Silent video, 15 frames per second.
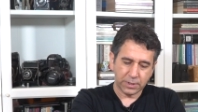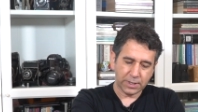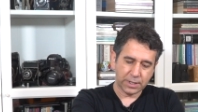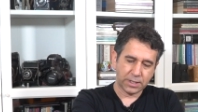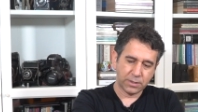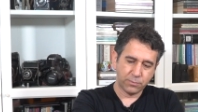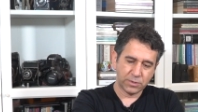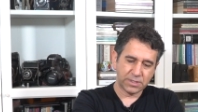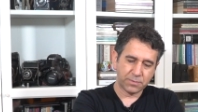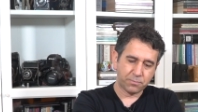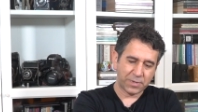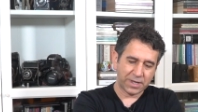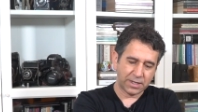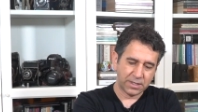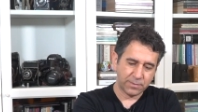Elimizi
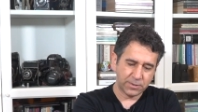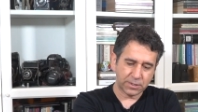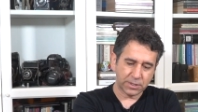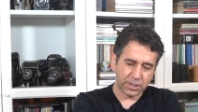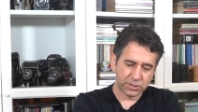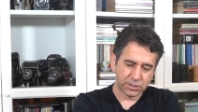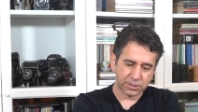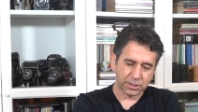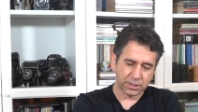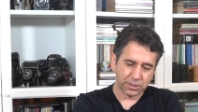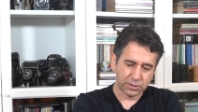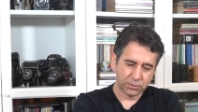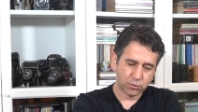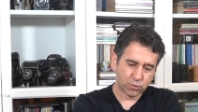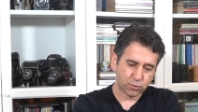belli bir açıda
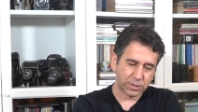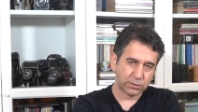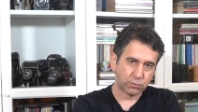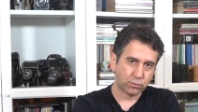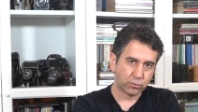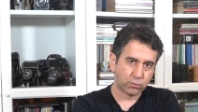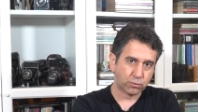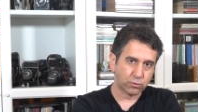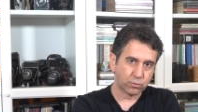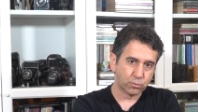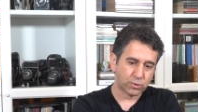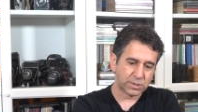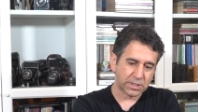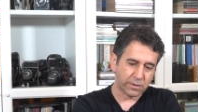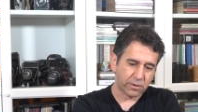sürekli
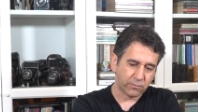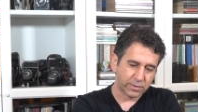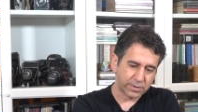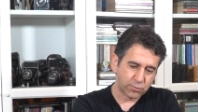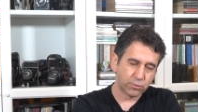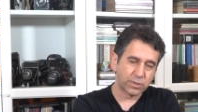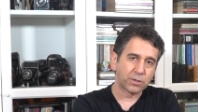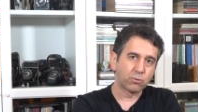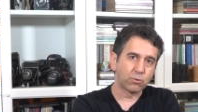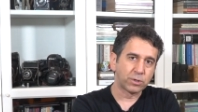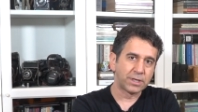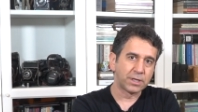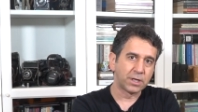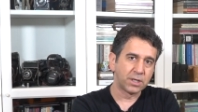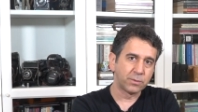tuttuğumuz zaman ve sürekli o
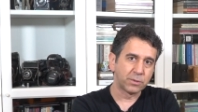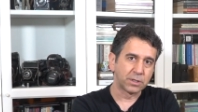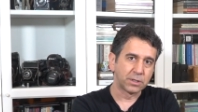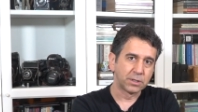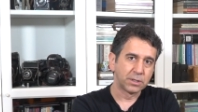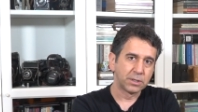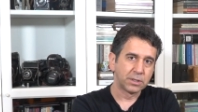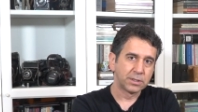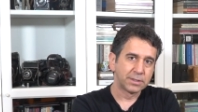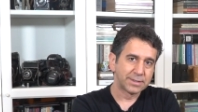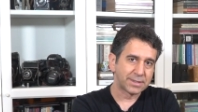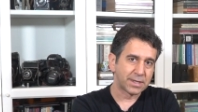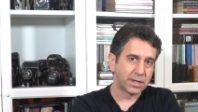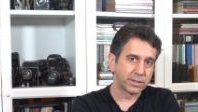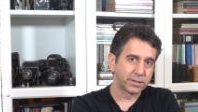gerilimi
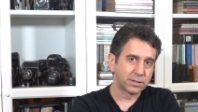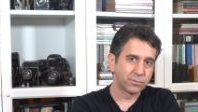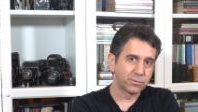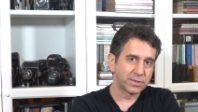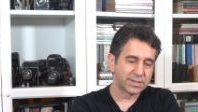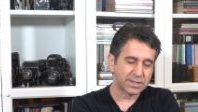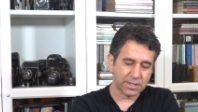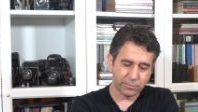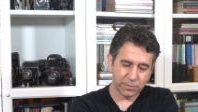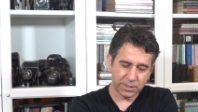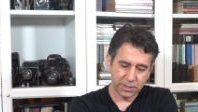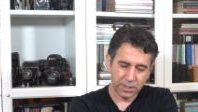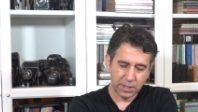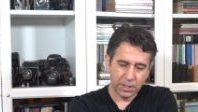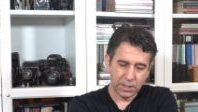sağladığımız zaman